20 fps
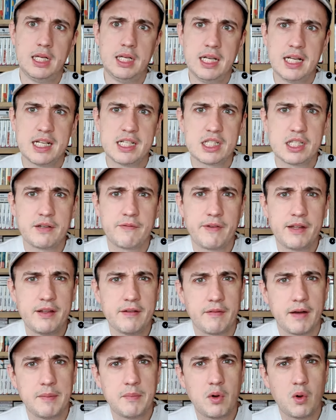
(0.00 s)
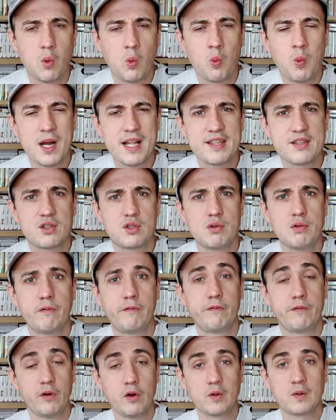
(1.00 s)
Là, j'ai fait vraiment what the
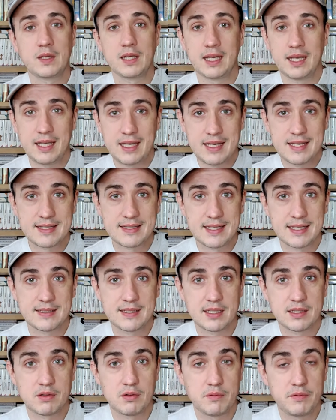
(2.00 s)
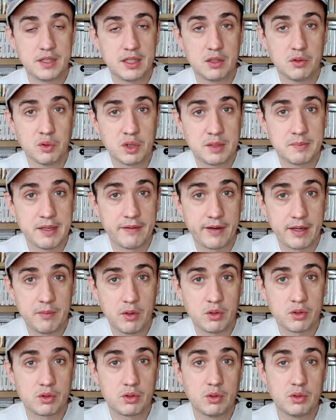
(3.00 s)
fuck et c'est cette vidéo qui m'a
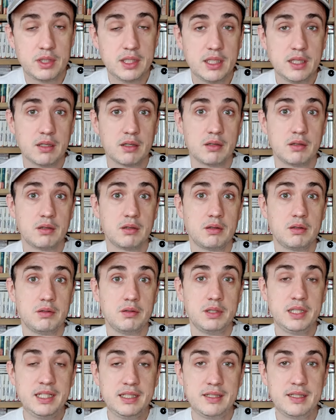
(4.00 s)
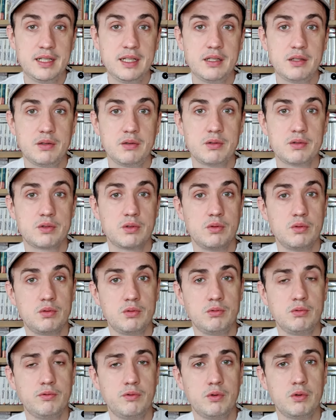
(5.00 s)
vraiment donné euh, l'idée de ce
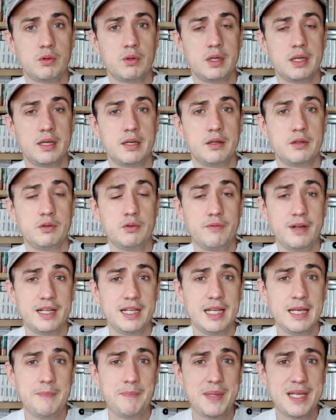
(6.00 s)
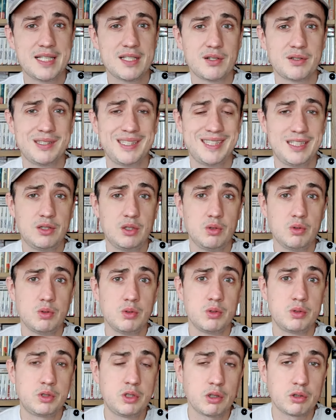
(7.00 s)
nouveau, euh, nouvel épisode
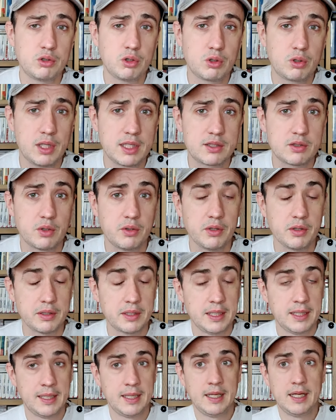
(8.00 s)
de Top de collectionneur.